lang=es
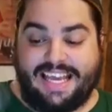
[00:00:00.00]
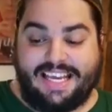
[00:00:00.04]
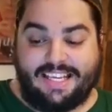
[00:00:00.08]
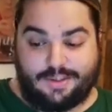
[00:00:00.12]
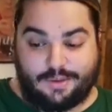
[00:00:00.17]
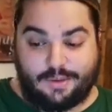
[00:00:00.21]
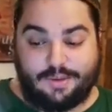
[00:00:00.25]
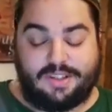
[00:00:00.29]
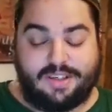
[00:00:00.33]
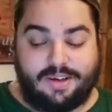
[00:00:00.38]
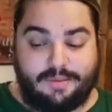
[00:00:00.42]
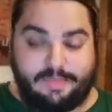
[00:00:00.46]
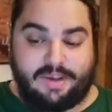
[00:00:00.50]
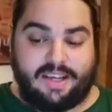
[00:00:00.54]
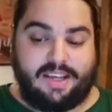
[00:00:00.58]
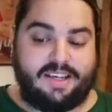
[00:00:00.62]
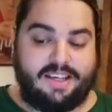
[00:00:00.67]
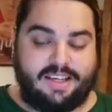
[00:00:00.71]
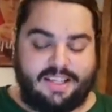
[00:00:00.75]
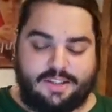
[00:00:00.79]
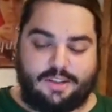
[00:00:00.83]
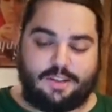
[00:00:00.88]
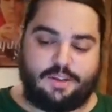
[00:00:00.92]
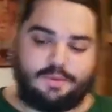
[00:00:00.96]
Escuchamos,
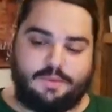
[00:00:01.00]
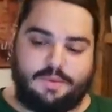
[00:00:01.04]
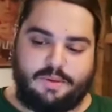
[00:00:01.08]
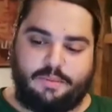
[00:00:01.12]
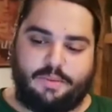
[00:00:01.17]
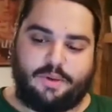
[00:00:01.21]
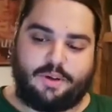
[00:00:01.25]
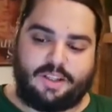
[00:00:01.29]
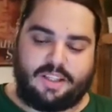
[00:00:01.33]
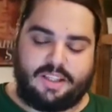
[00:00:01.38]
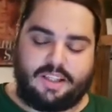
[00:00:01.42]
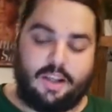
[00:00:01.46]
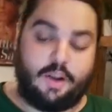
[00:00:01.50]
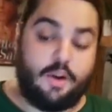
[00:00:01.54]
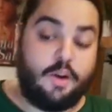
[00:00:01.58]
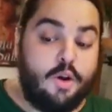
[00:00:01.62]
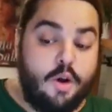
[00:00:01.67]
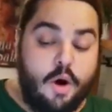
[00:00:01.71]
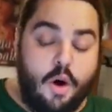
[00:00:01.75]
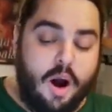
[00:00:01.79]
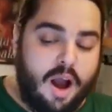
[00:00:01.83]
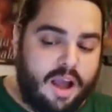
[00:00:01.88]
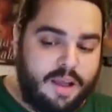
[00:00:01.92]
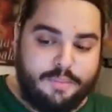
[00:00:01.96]
esto es muy importante.
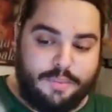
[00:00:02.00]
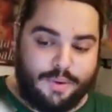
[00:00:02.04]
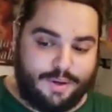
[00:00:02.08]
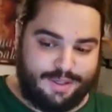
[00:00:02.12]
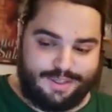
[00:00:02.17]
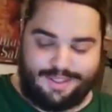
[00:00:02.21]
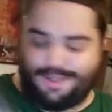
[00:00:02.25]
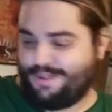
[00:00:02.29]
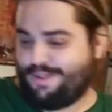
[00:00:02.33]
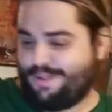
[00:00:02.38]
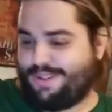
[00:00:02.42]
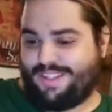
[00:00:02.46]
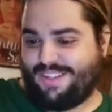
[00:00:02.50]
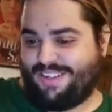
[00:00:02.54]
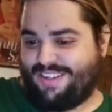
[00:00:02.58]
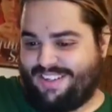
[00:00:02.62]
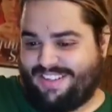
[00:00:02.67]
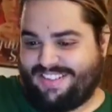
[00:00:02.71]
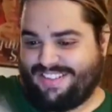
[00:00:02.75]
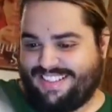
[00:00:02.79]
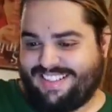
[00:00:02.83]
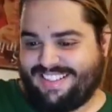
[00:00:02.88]
No hay prosciutto.